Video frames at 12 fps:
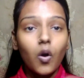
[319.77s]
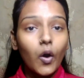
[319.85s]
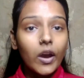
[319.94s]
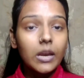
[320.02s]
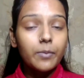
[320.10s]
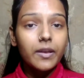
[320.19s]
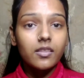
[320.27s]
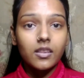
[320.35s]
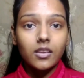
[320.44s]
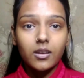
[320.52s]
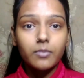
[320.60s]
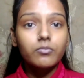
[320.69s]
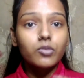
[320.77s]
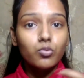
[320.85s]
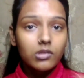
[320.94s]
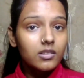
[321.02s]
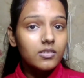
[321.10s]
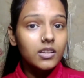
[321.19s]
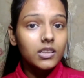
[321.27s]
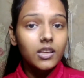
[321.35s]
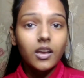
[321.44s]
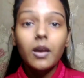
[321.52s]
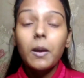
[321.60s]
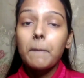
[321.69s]
ऑयल बेस्ड सिरम यूज़ कर सकते
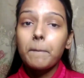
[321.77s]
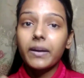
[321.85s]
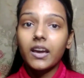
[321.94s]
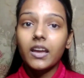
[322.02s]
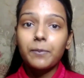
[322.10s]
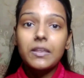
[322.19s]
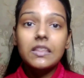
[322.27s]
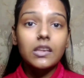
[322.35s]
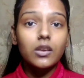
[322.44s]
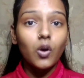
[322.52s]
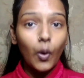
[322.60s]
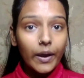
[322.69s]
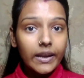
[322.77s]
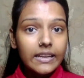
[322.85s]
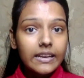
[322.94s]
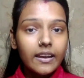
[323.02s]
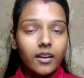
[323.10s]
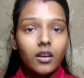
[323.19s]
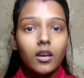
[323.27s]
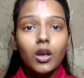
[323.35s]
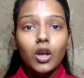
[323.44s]
हैं बट अगर आपकी स्किन ऑयली है